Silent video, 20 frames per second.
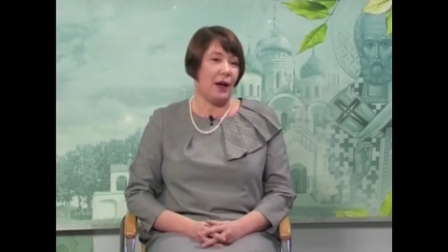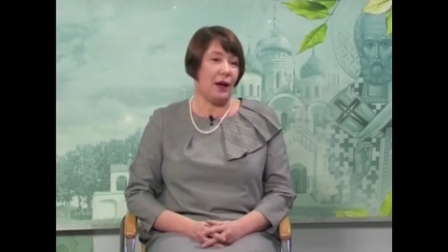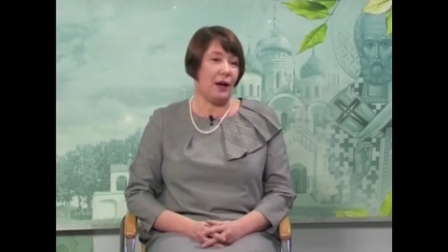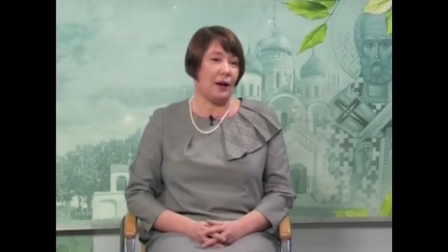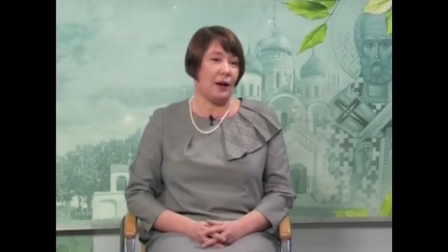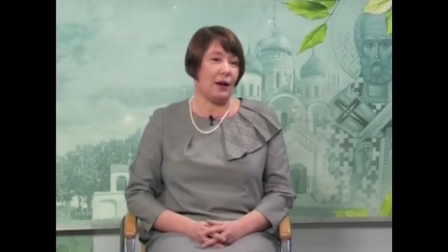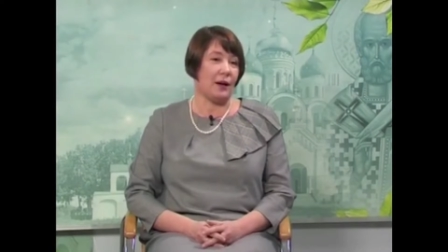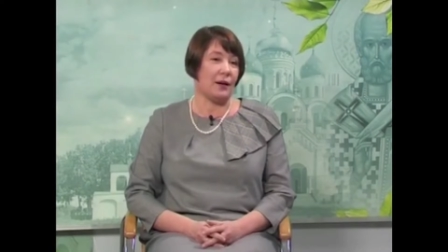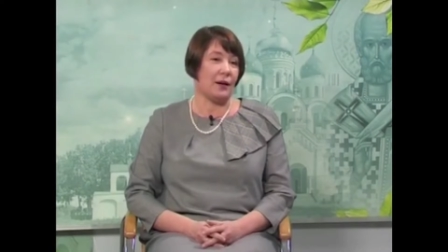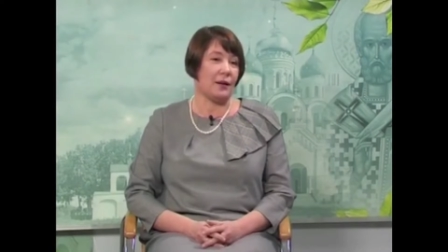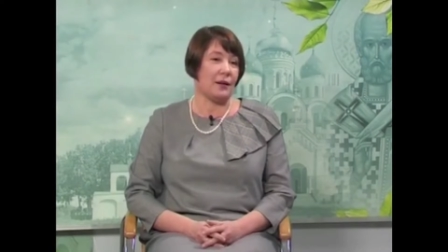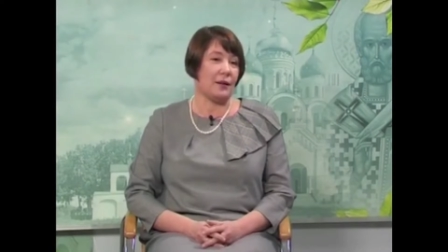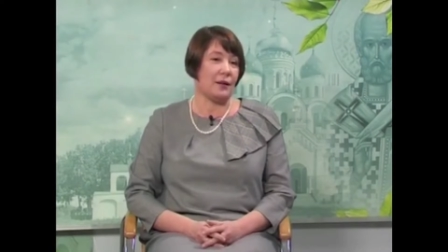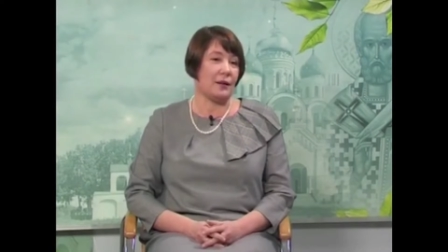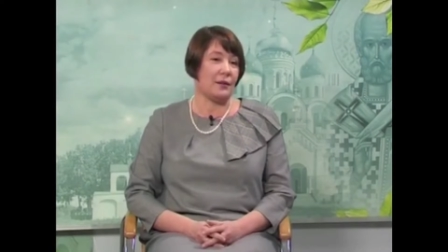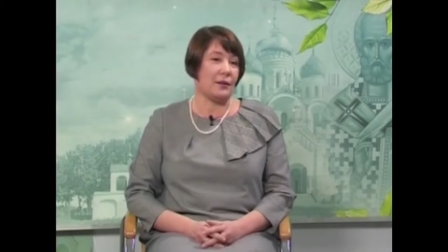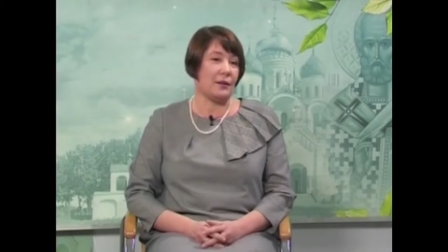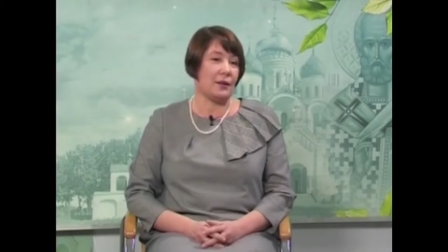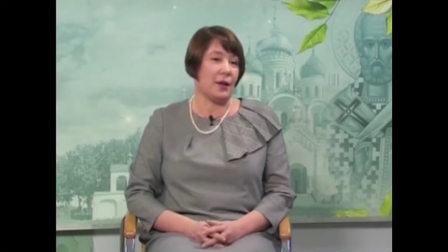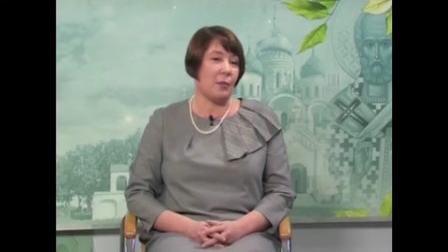А,
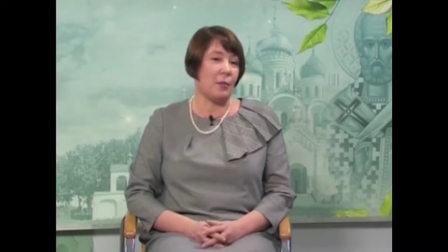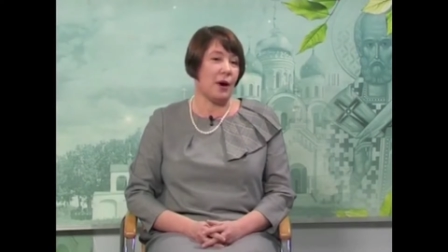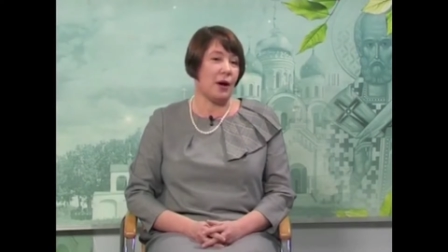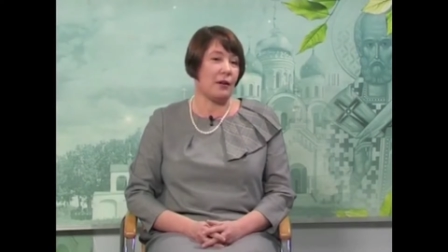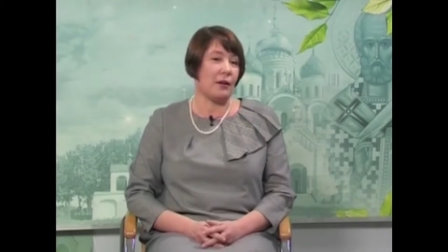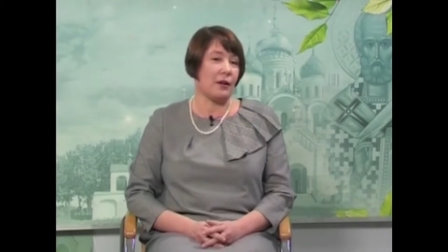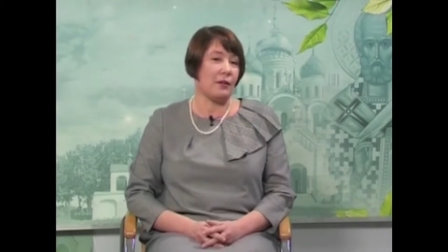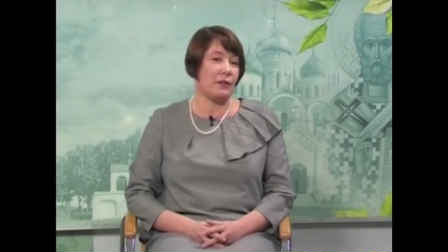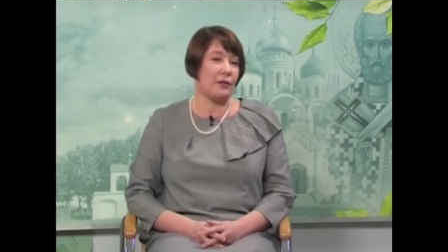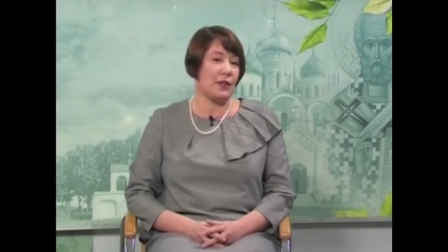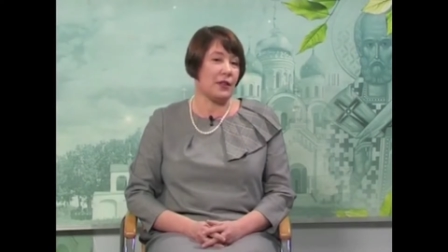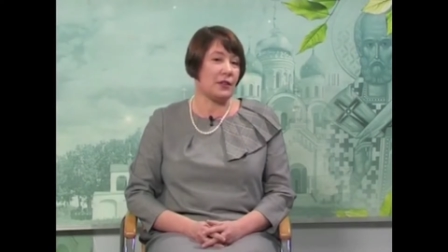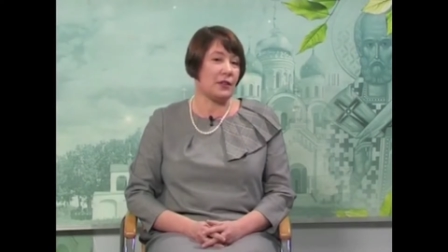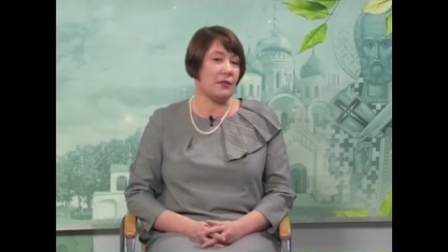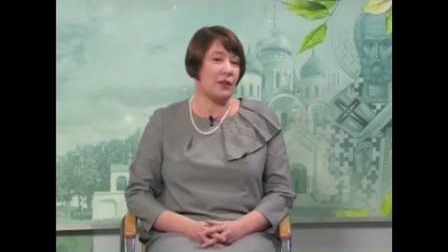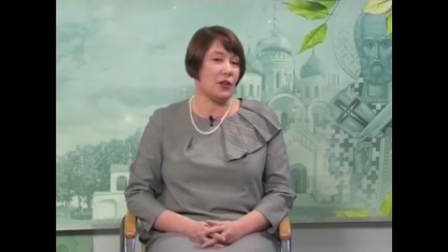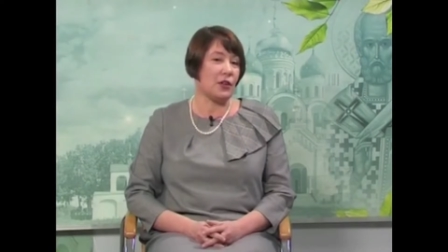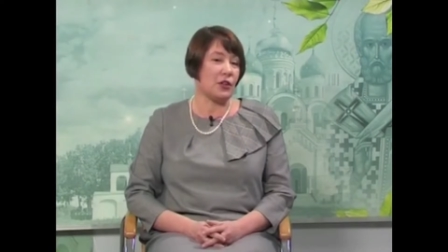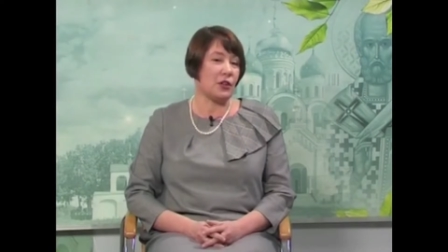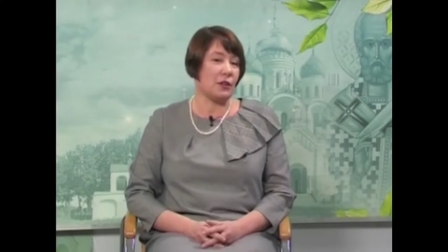Тамара в
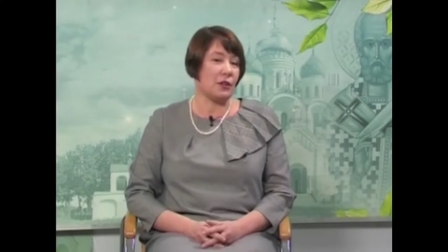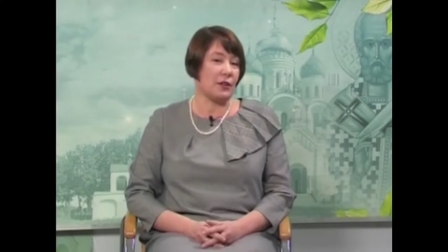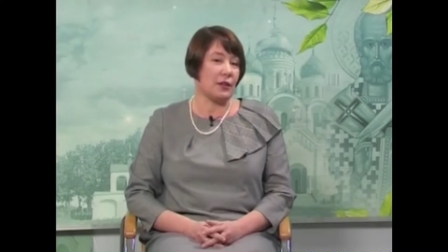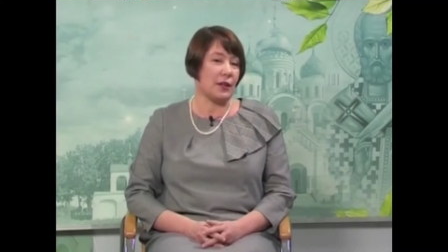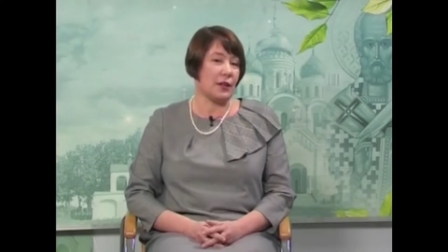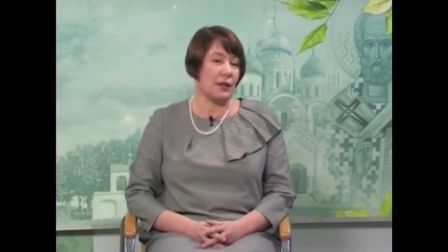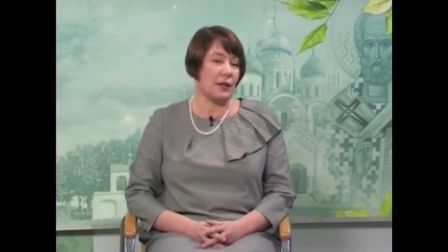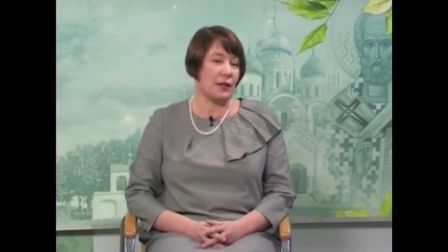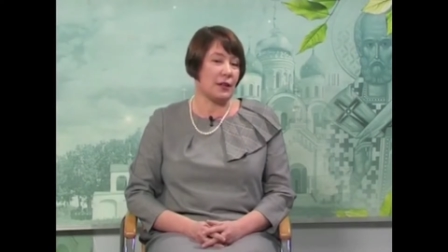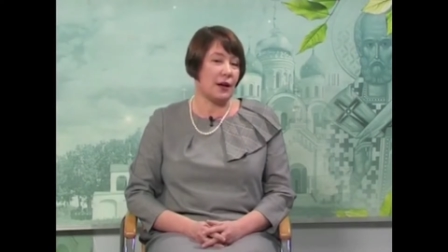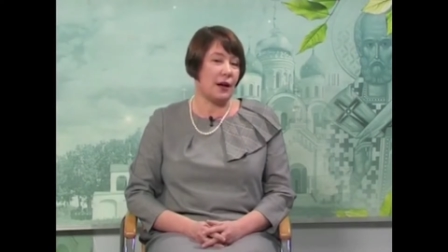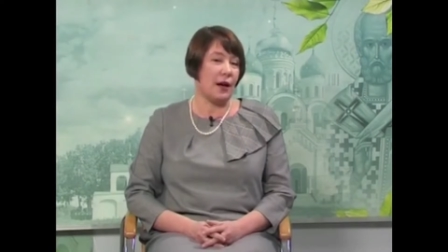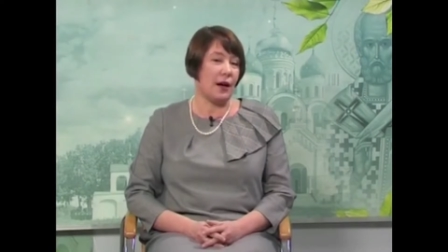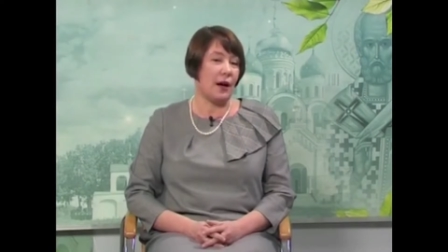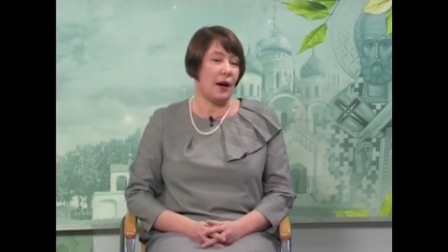детстве лишилась отца,